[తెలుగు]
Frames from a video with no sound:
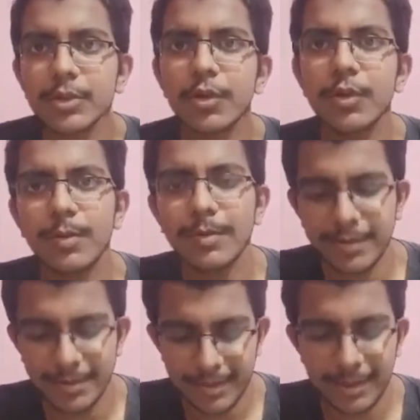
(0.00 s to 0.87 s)
సో
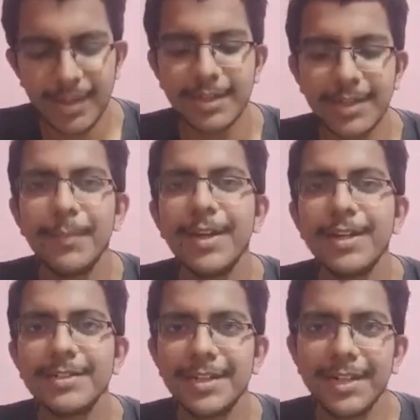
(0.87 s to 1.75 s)
లైక్ మీ
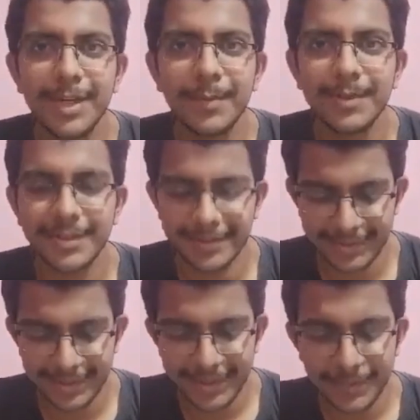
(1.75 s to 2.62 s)
నుంచి నేను ఏమై
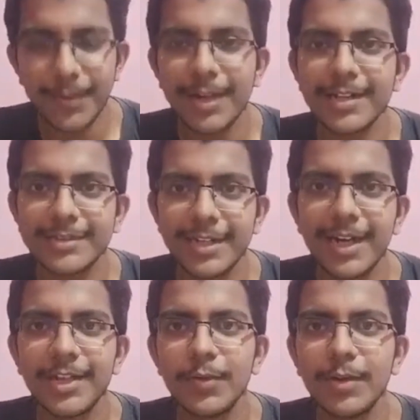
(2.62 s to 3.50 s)
మీరు నాకు
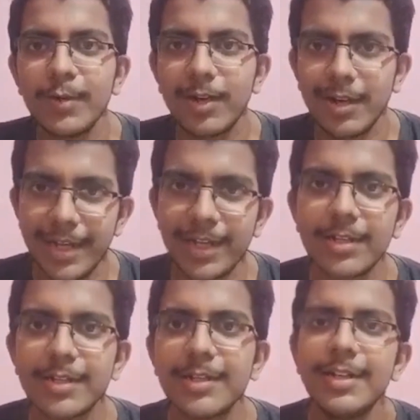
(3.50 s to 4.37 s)
చేయగలిగింది ఓన్లీ ఒక లైక్